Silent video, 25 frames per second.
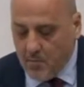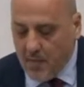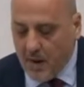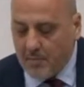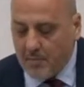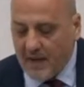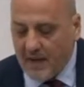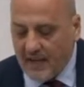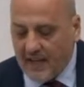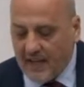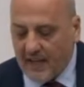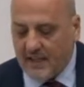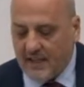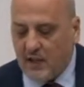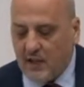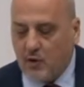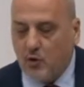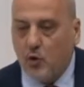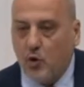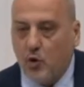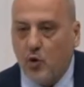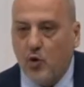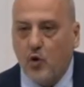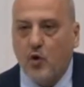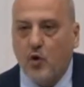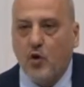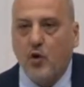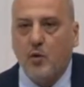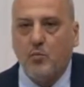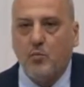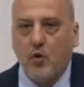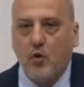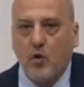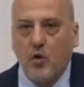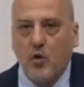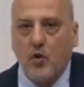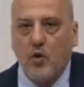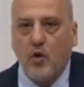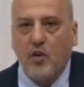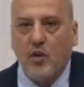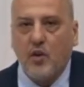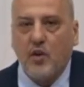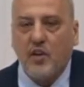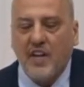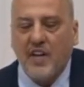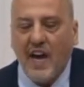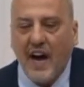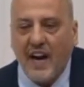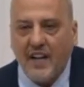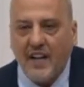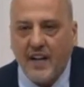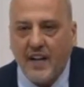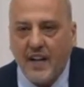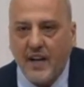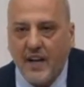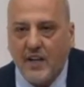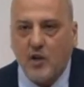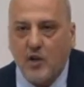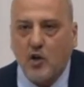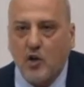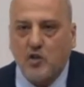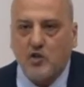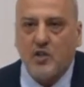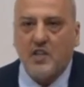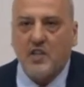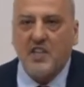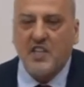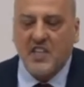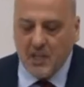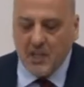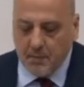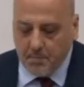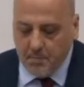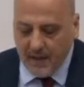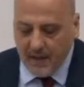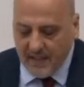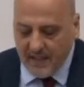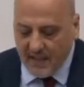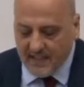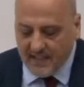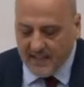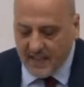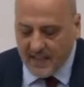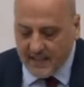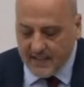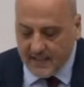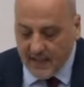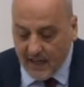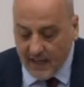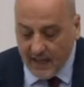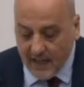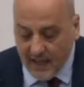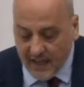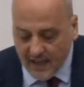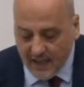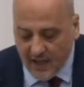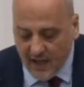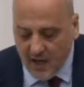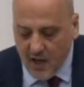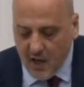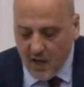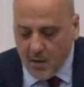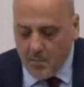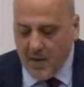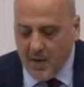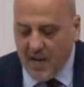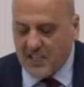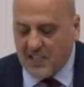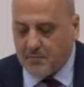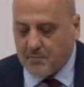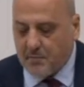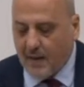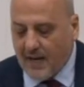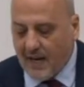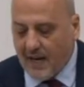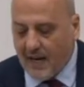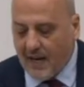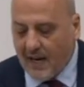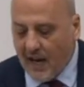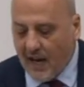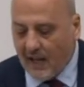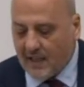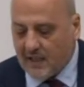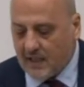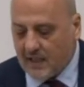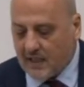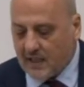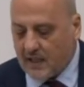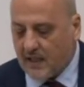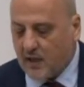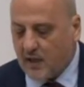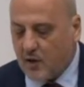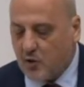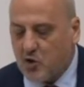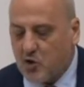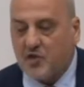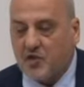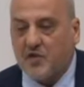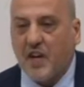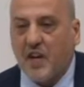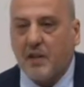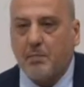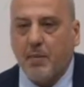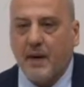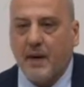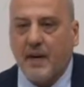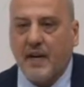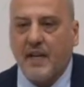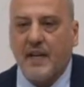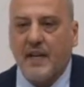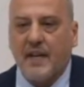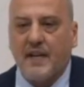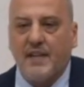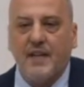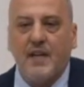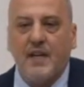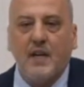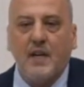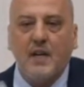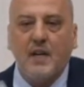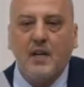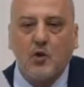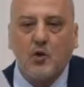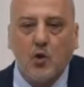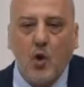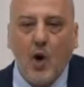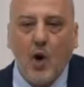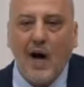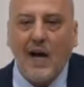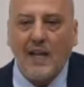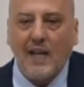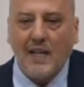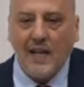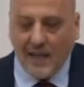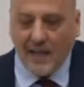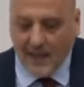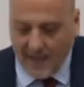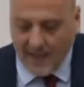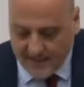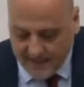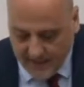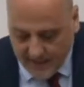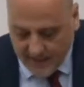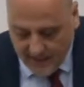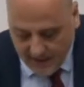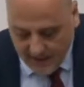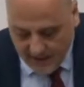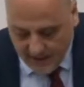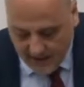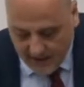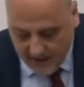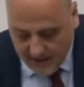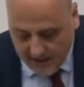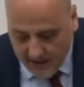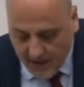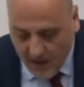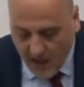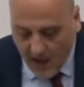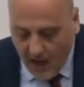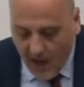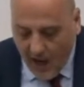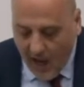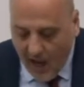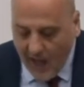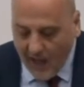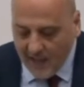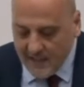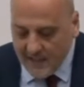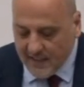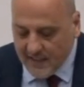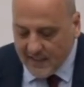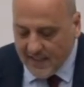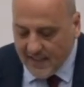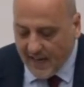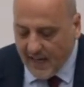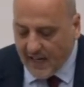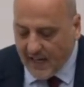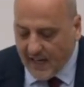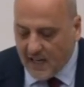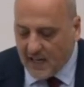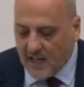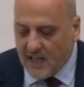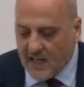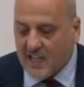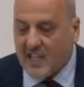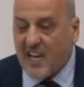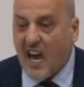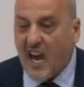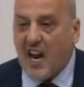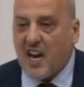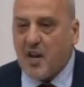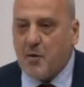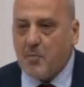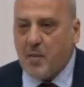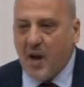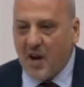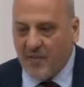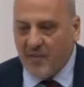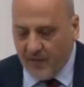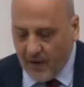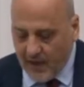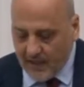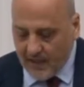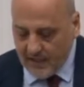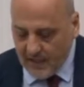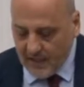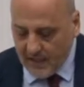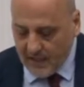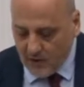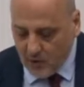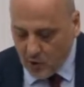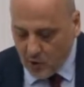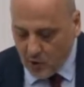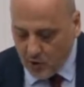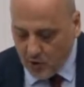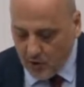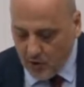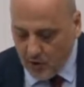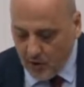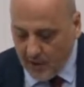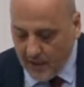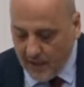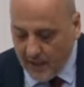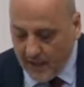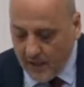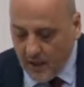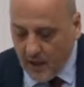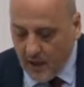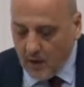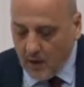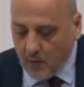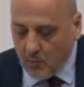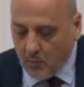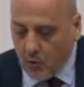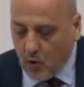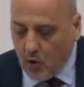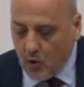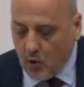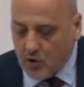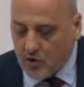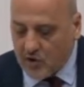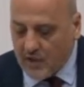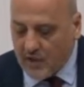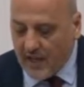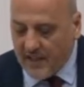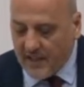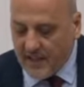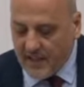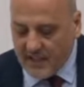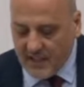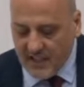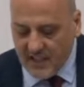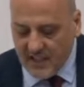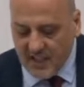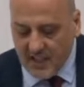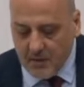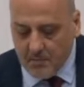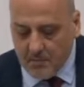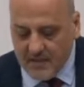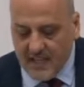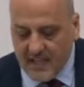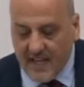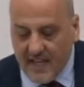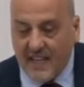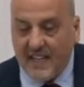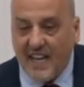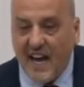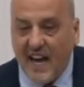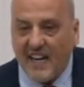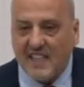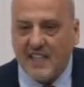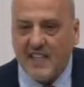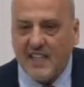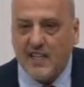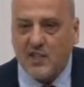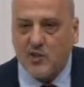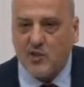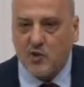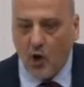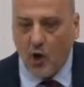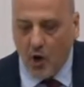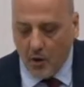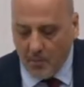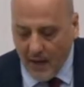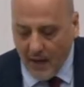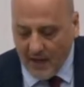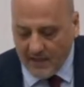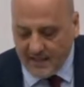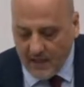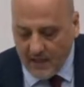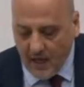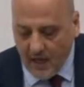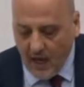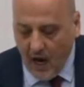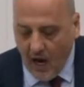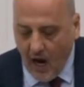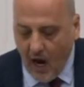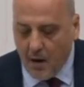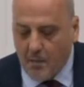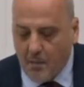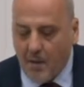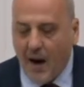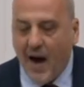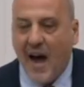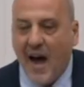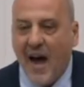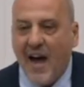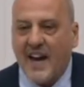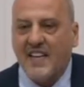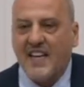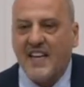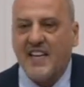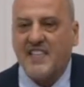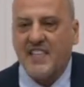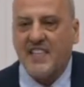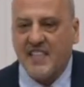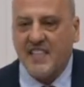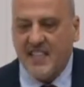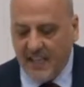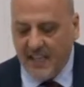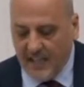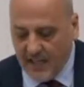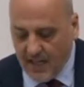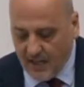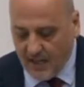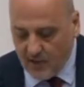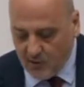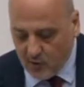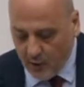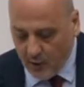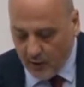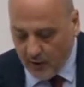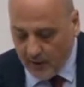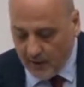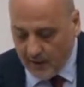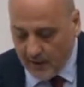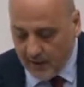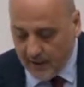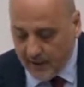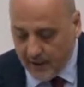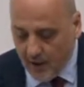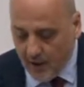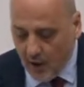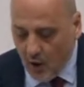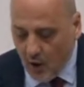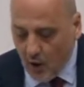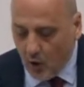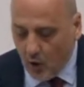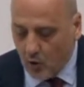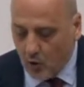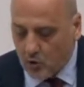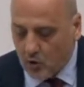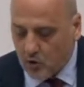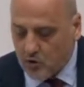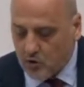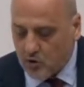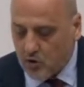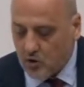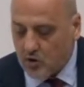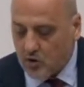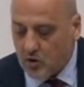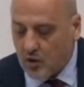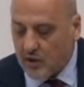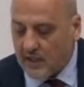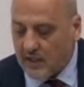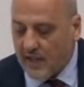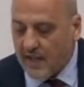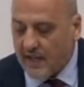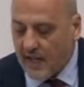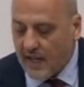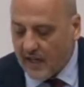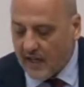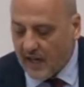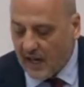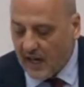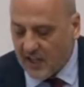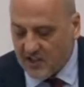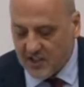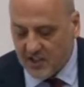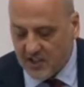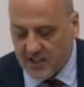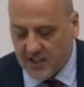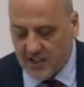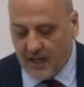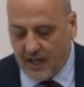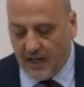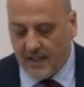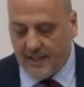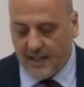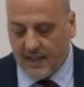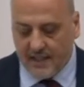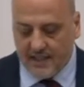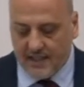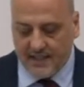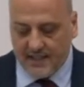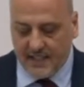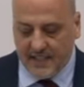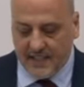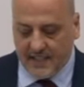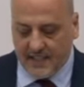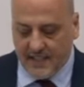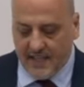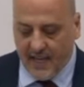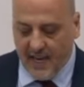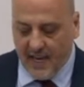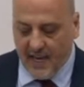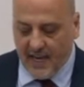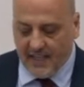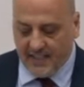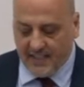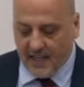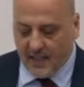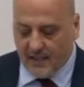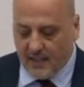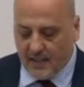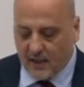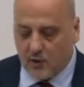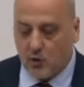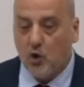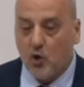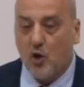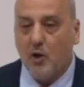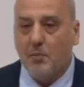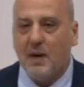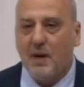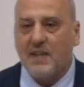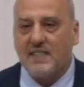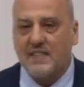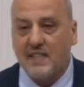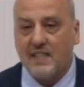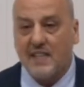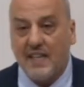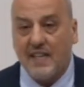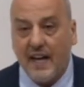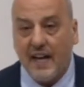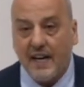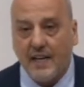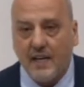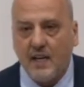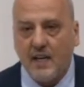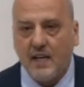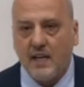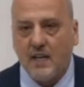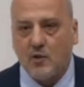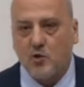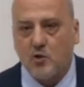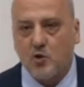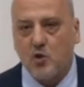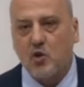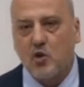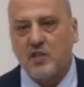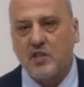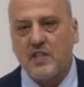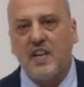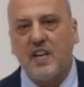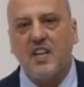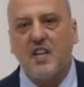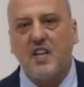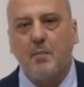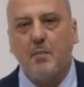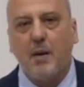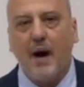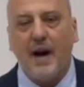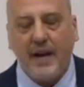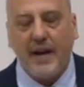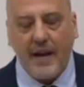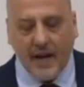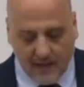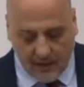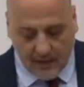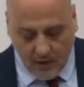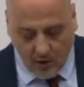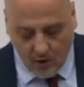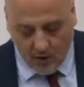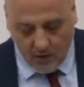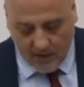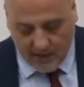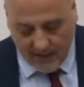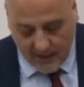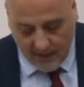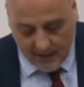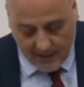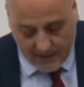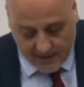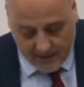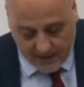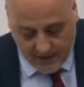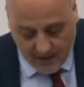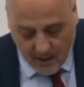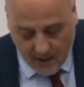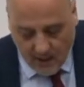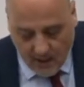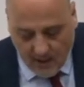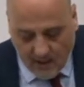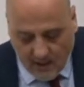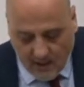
Memleketin dününü, bugününü, yarınını gözünü kırpmadan satarlar. Besmeleyle aldıkları rüşvet paralarını dualarla sayarlar. Halkı değil, kendi menfaatlerini düşünürler. Bu yüzdendir ki kimseye derdini sormaz ama herkese dinini sorarlar. Hukuksuzluklarına karşı çıkanların sesini ezanla duyulmaz kılar, suçlarını bayrakla örterler.